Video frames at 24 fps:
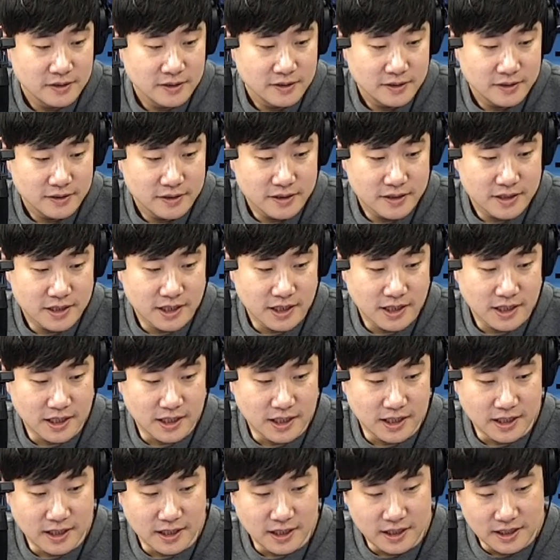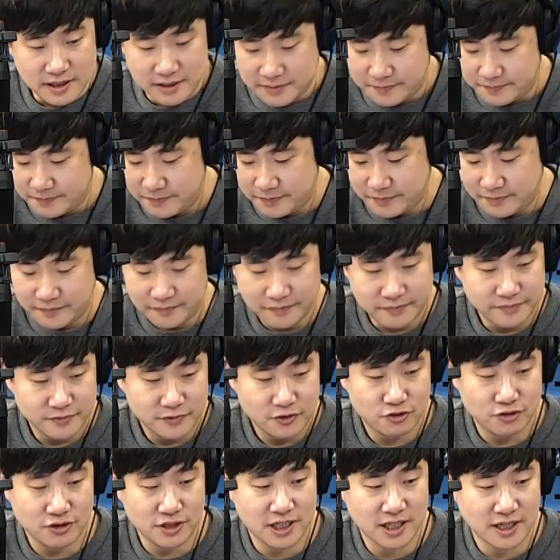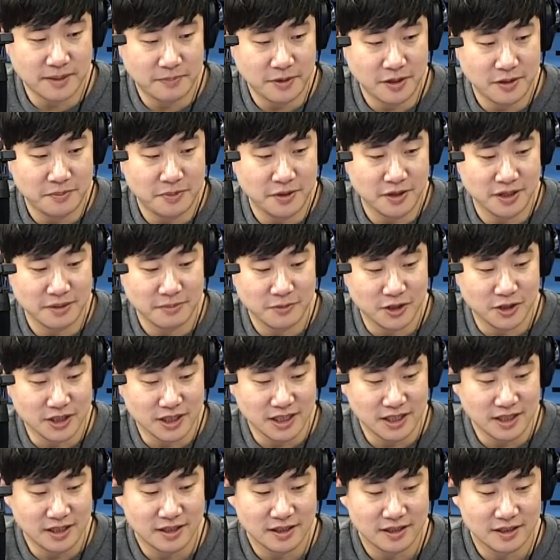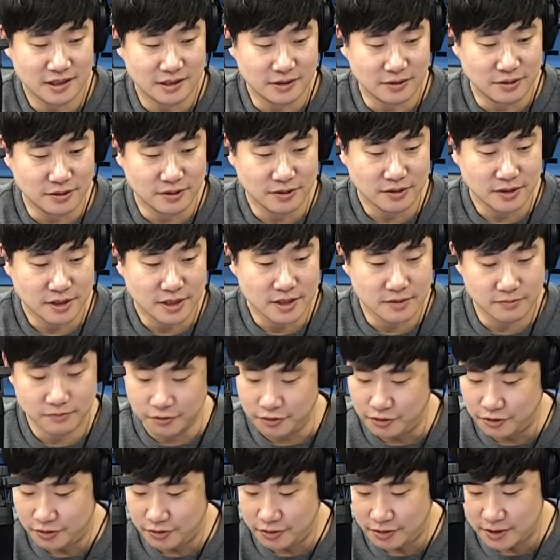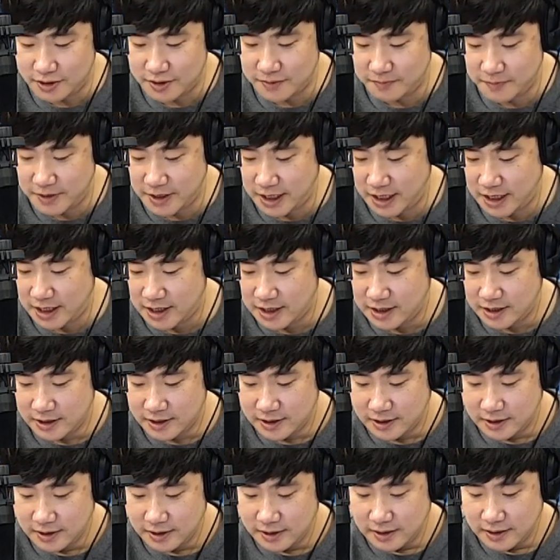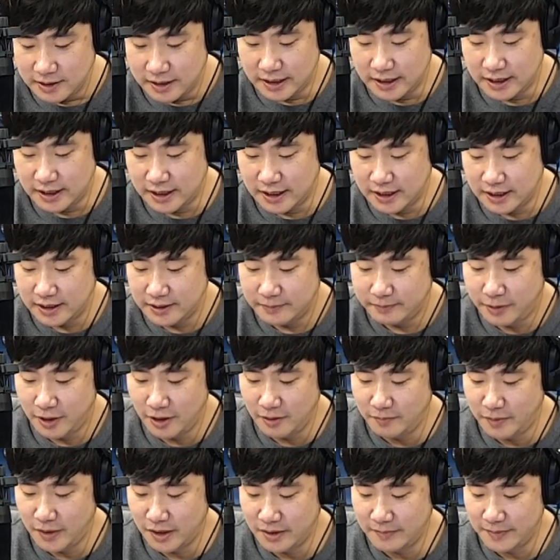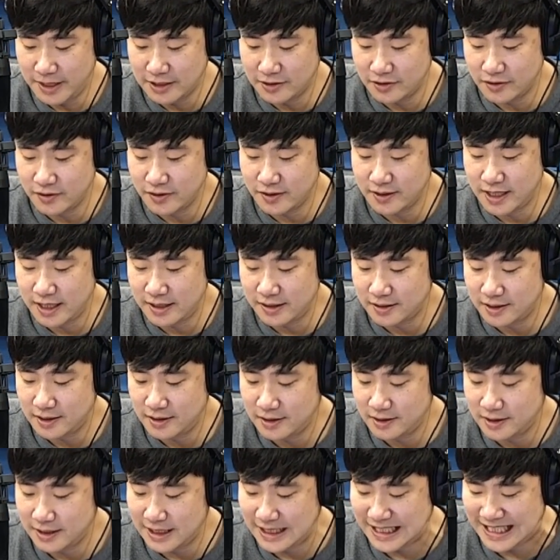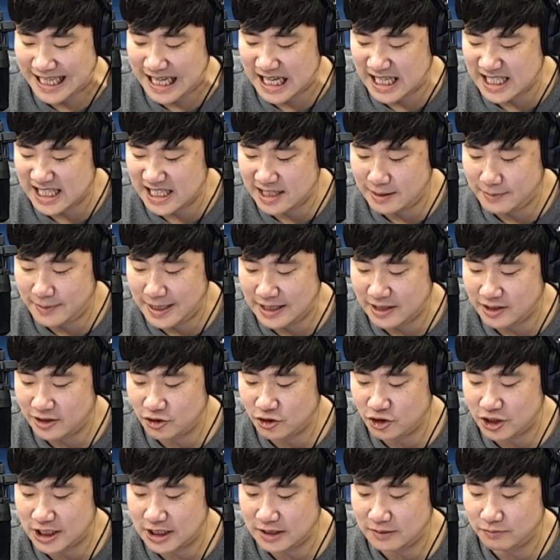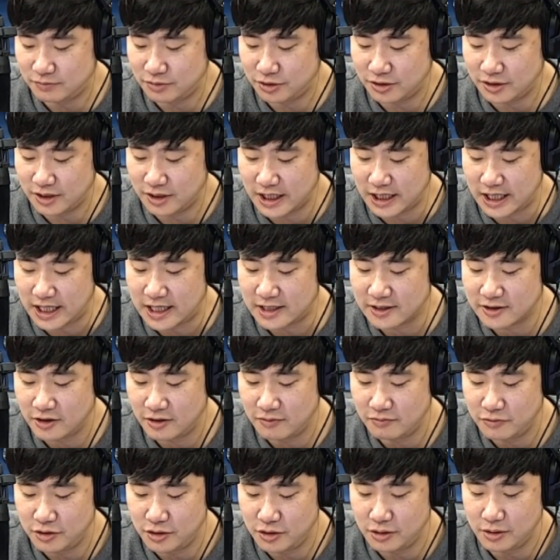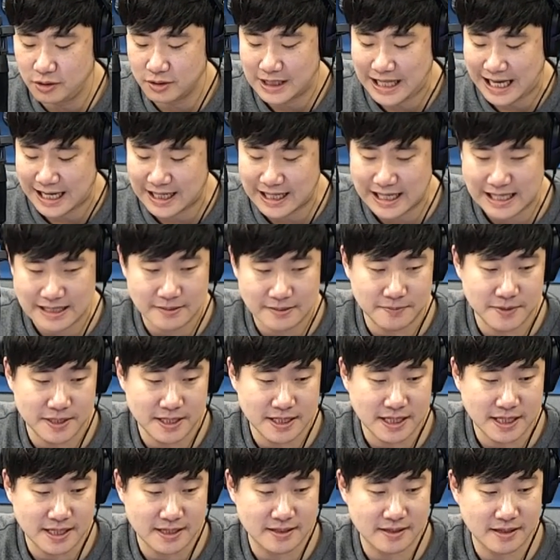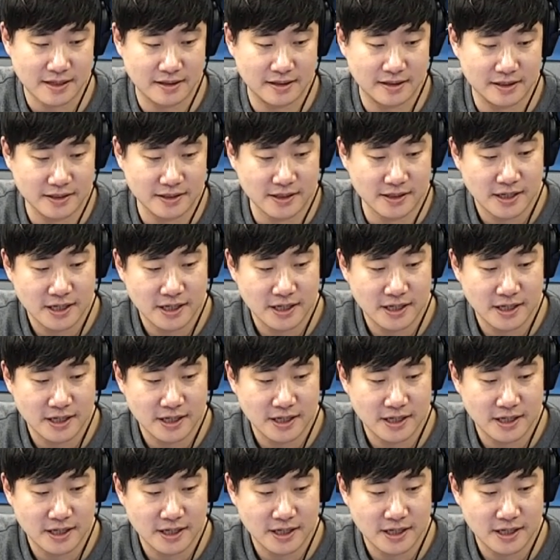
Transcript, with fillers: 자 준씨가 펑펑이 뭐니? 라고 신문들도 있습니다 어, 펑펑이 맞춰서 센스 있는 이행시를 만들어주신 분께 선물로 닭가슴살 세트를